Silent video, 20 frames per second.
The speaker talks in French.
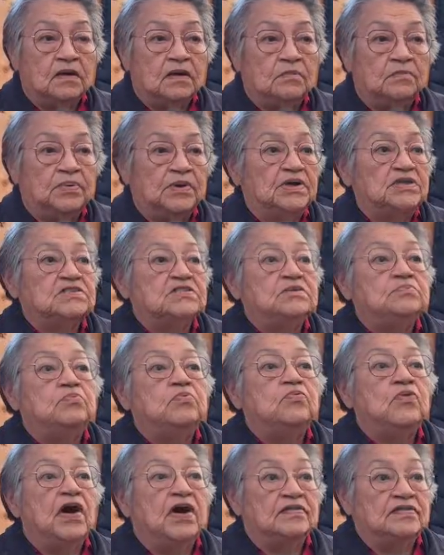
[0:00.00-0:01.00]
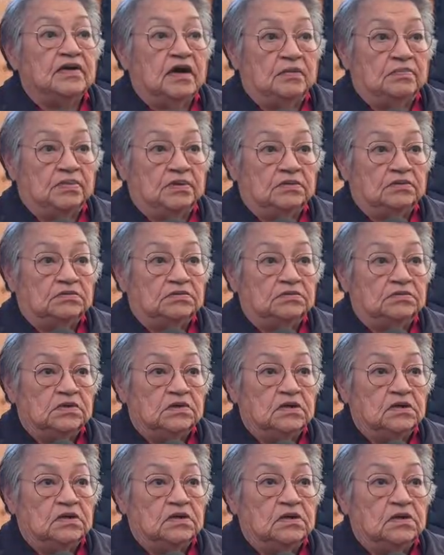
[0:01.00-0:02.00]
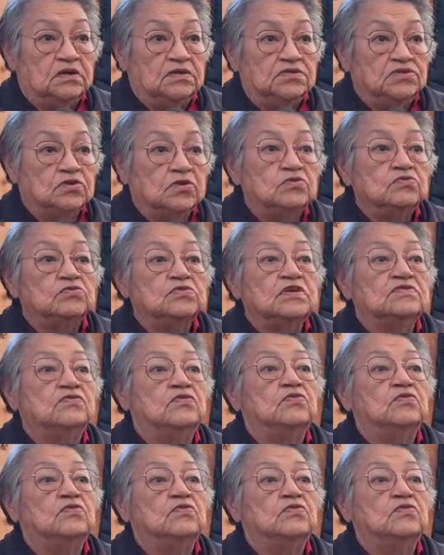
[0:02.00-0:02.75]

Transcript: presque épouvantables, ce que nous avons